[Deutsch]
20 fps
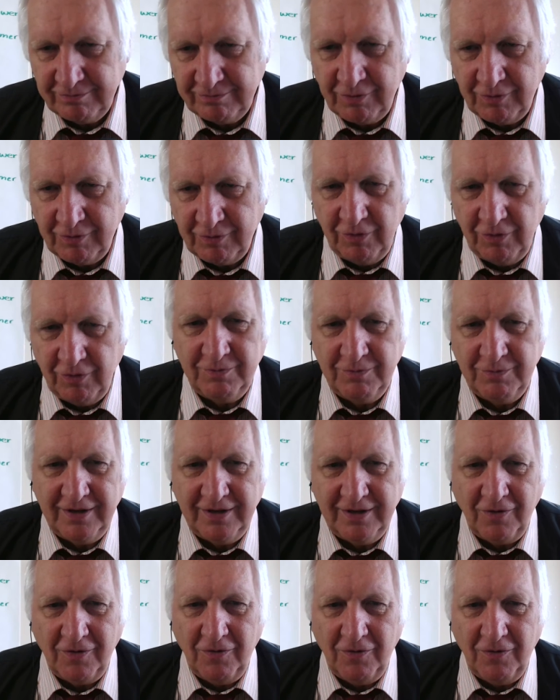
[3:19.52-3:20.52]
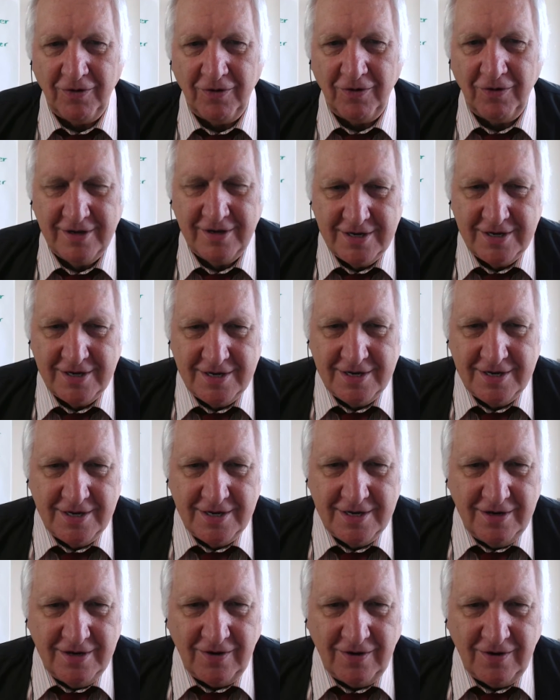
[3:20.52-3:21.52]
Höhenmeter hoch.
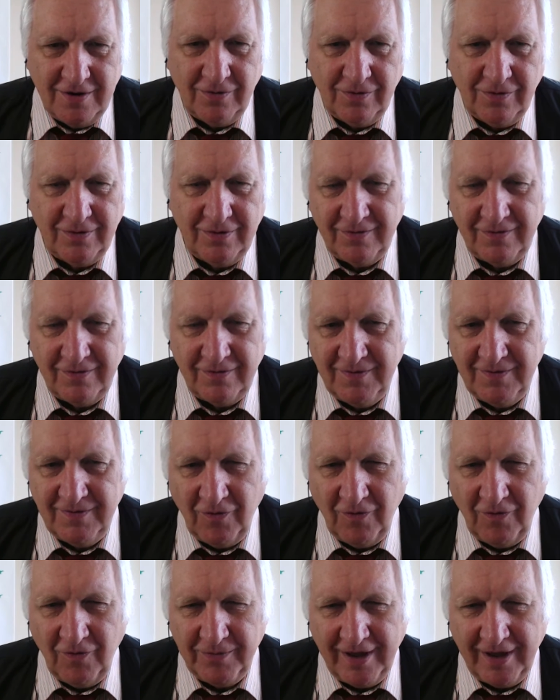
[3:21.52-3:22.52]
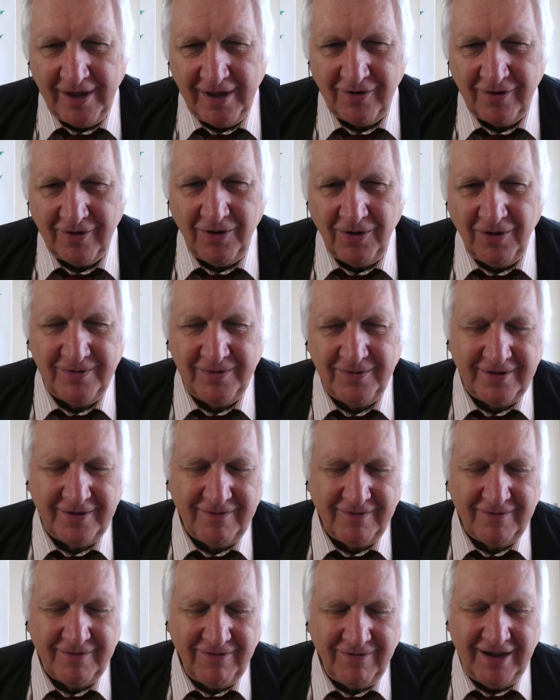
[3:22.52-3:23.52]
Und wie wir oben ankommen,
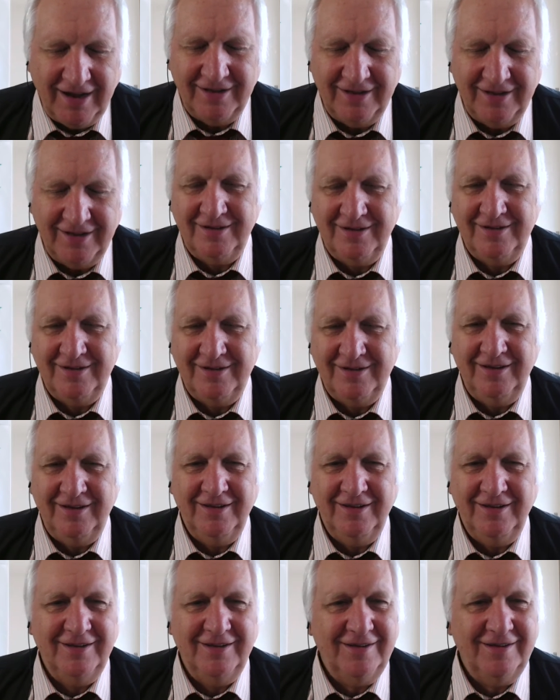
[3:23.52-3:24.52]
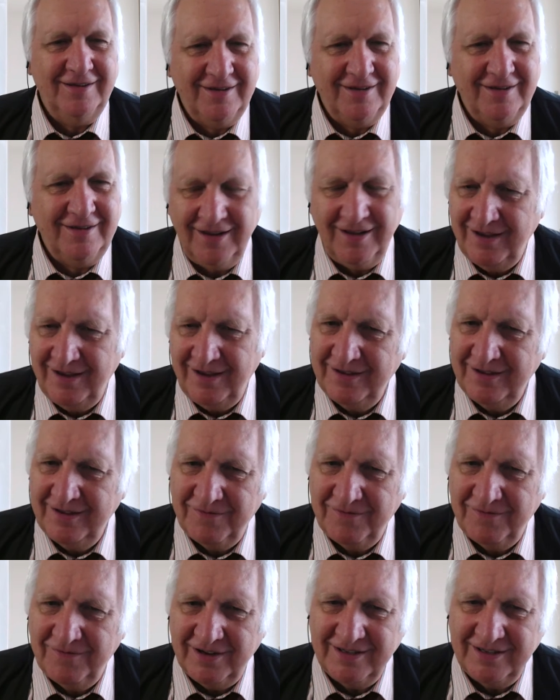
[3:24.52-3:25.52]
Wahnsinn, eine
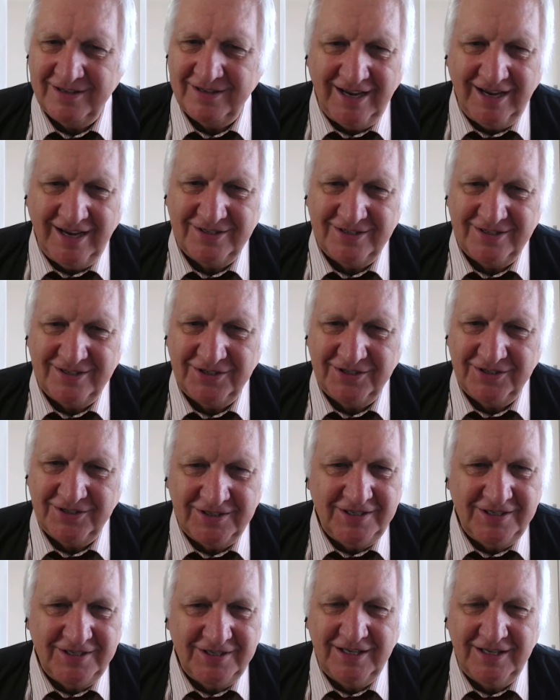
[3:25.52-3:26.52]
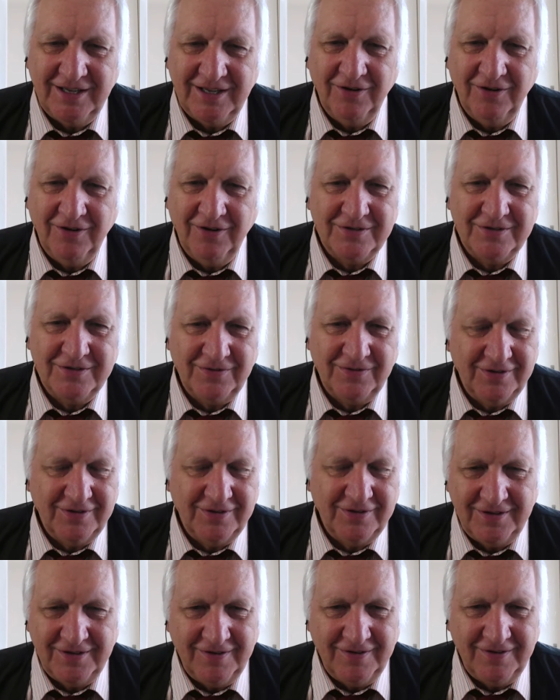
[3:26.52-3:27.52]
fantastische Sicht aus
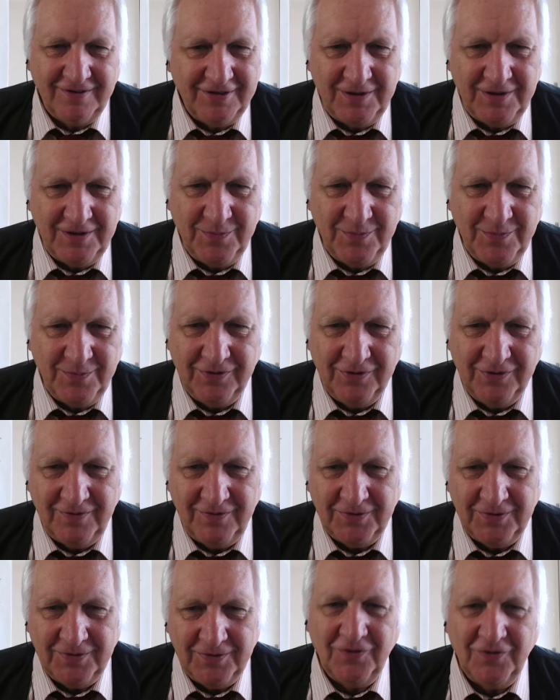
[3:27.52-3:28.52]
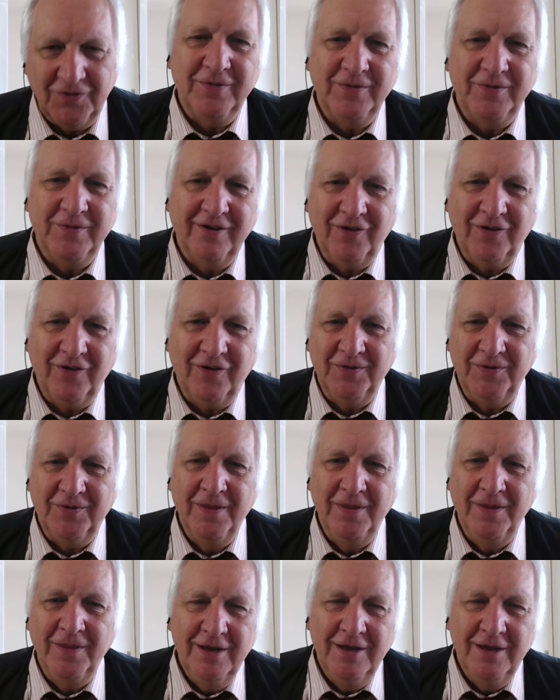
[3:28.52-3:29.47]
von, von dem Punkt, wie wir da oben ankommen.